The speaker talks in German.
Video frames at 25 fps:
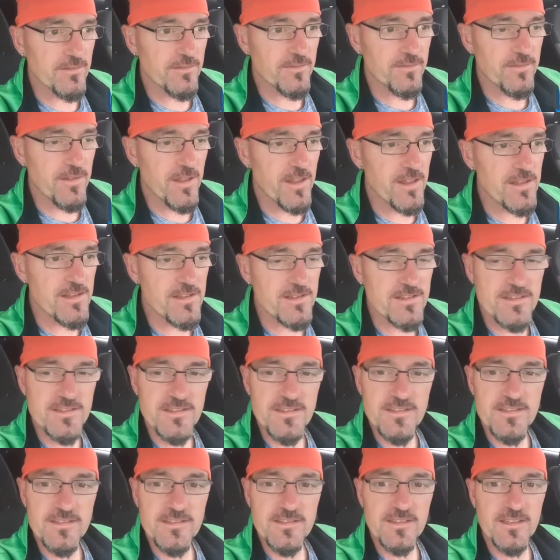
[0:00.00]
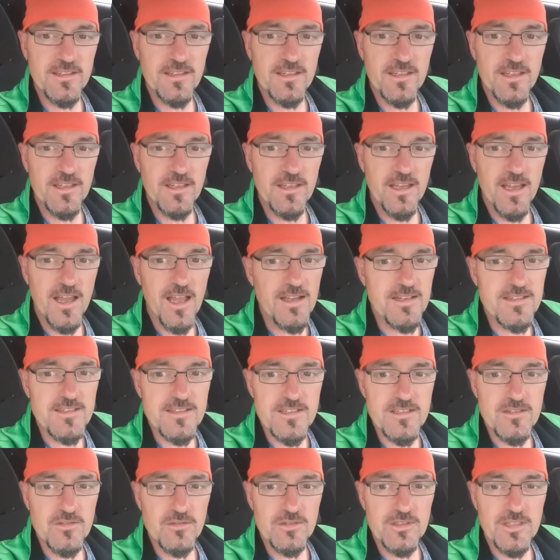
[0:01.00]
Felsen
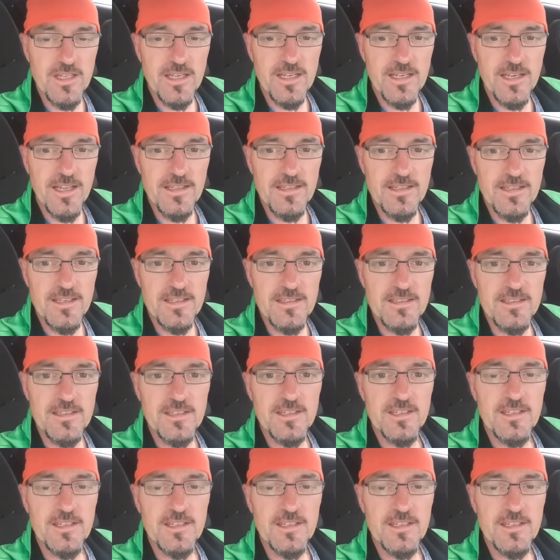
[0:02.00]
gekraxelt und geklettert,